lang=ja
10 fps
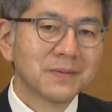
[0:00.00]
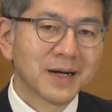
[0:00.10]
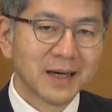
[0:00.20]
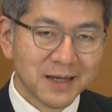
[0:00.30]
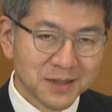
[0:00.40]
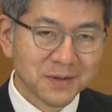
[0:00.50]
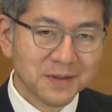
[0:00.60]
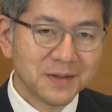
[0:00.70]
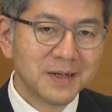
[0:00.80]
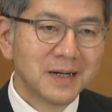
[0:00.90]
継
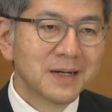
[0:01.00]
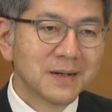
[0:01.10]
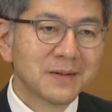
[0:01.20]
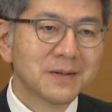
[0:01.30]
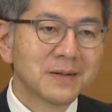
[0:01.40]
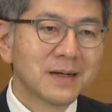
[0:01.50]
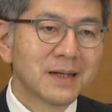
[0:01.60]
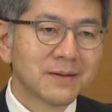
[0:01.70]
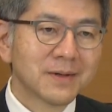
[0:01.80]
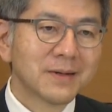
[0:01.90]
続を
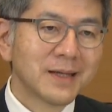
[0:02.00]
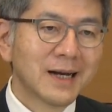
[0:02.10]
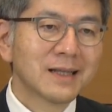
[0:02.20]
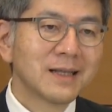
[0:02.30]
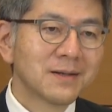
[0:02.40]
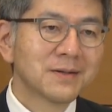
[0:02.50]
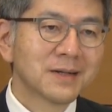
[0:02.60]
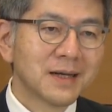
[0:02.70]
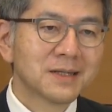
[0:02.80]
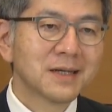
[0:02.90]
狙っての
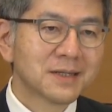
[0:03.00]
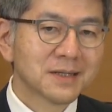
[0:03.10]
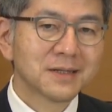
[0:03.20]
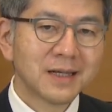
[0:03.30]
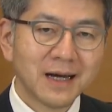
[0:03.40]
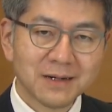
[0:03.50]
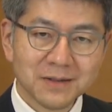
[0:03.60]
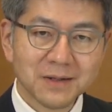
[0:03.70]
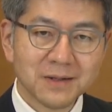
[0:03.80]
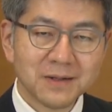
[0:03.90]
言説である
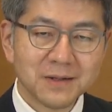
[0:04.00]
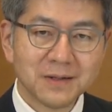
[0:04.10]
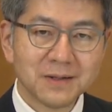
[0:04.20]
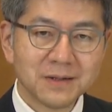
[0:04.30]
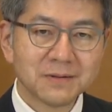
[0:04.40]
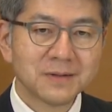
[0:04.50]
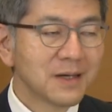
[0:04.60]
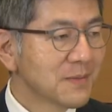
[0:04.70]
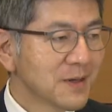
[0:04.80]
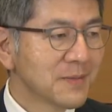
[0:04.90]
というふう
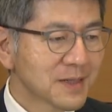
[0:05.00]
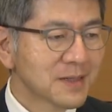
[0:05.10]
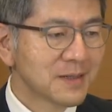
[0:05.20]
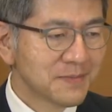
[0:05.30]
に思います。